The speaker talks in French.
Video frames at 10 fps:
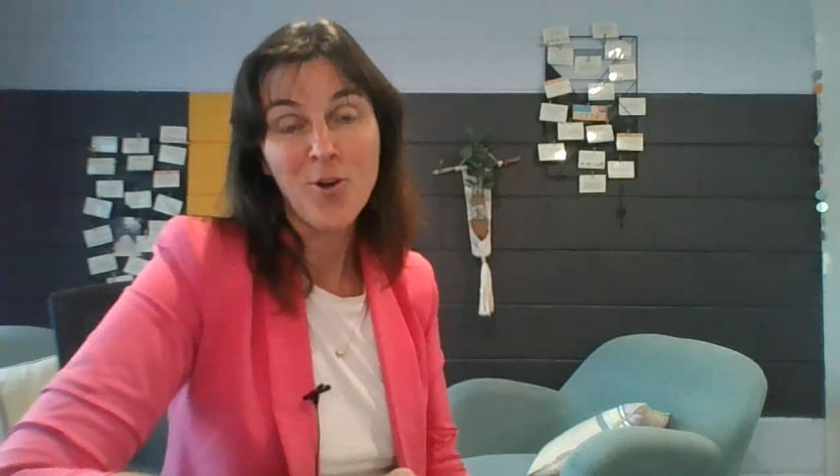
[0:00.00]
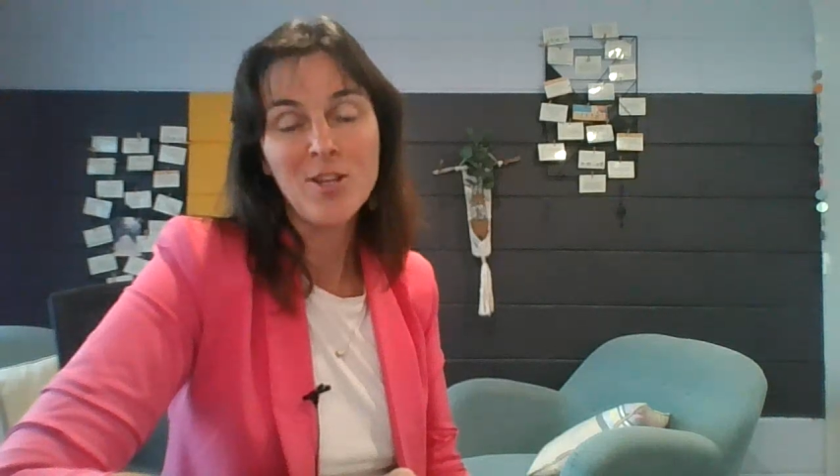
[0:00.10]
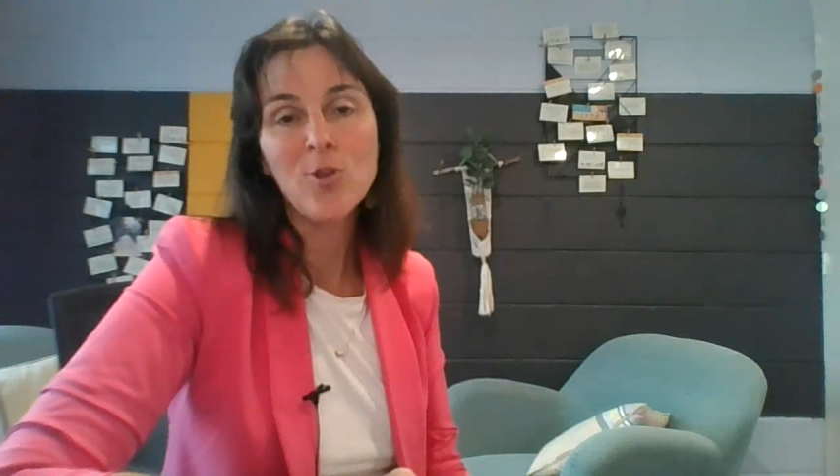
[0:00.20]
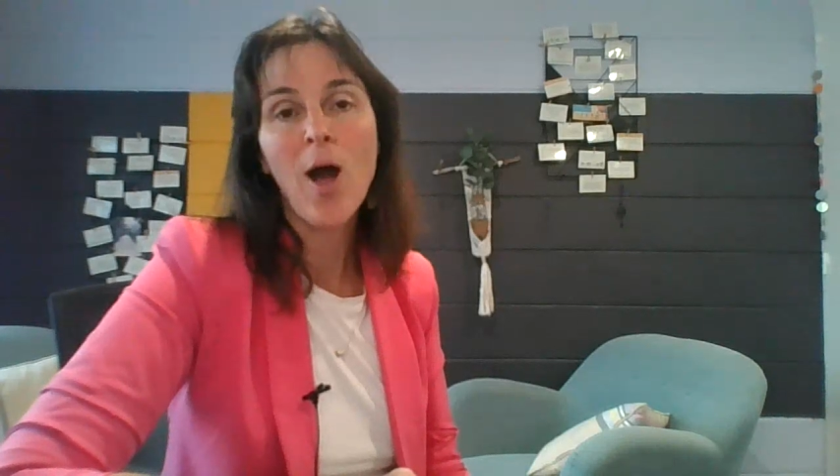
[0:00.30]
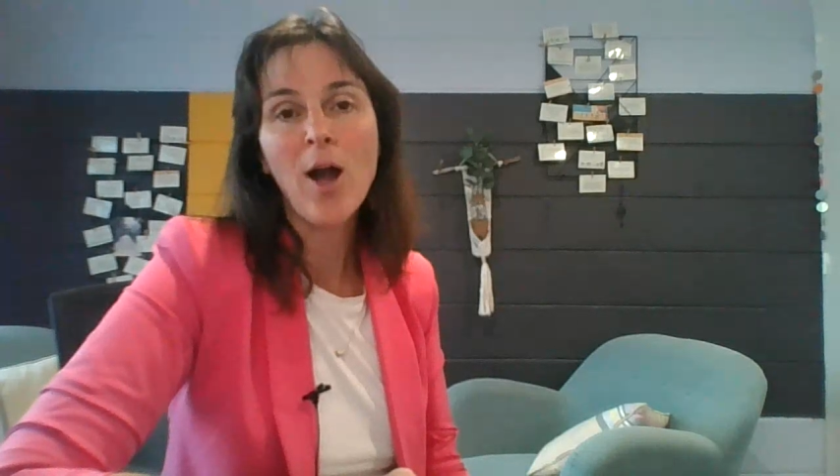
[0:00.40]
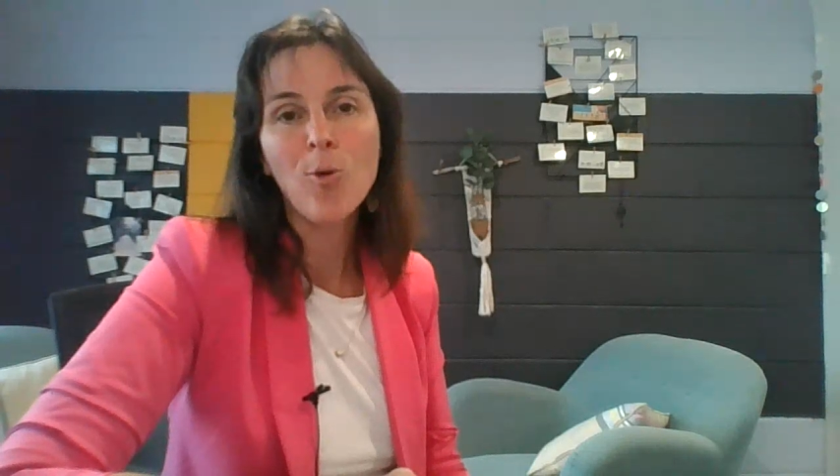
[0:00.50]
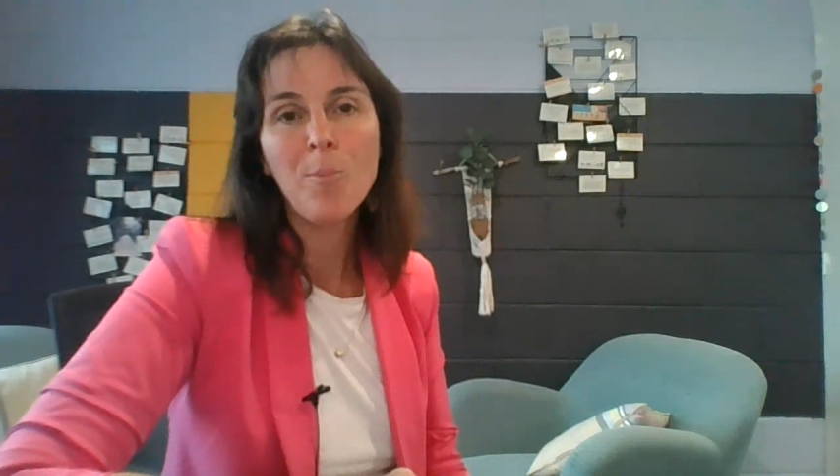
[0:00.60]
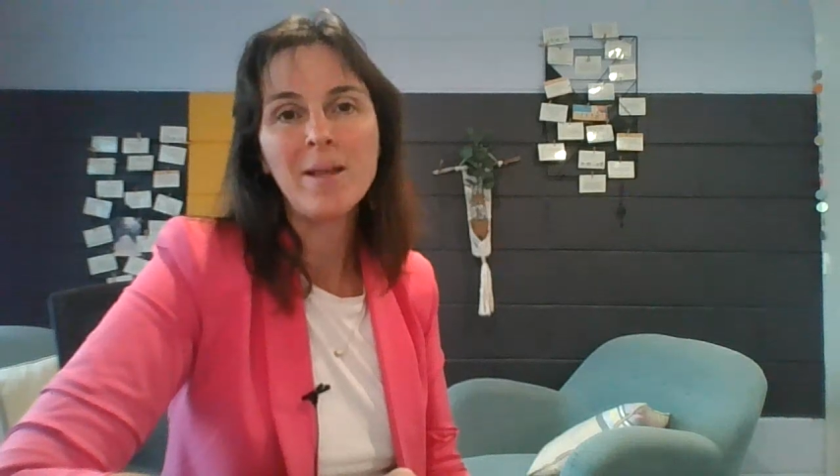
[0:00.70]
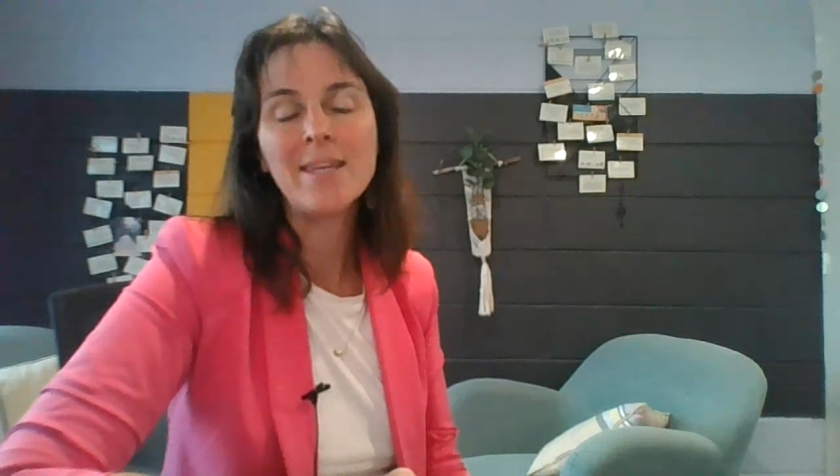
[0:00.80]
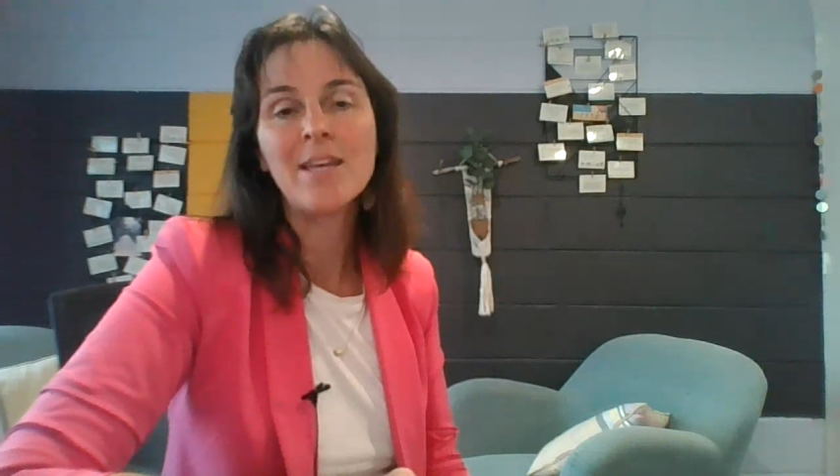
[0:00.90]
en étant
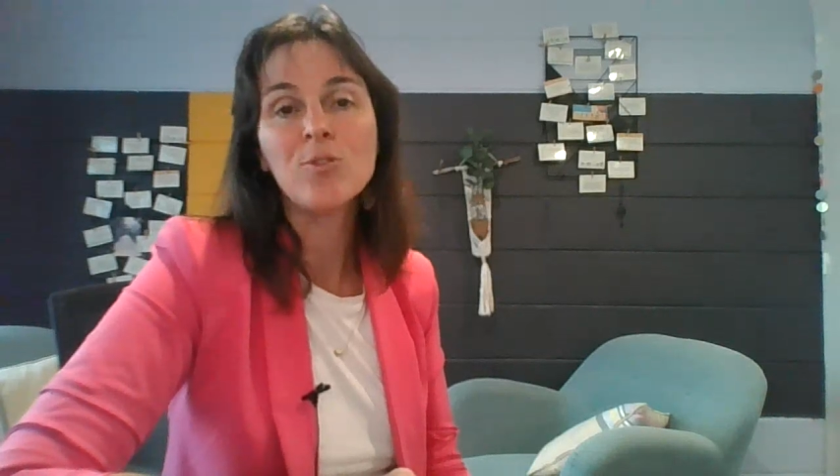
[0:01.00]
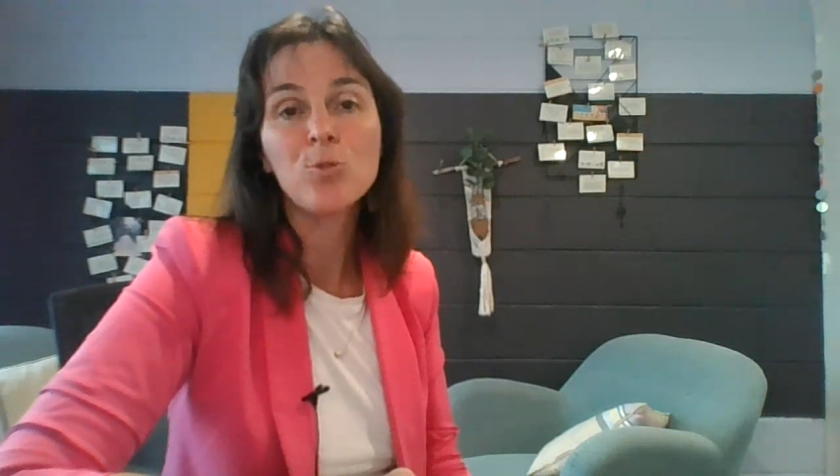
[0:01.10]
accompagné,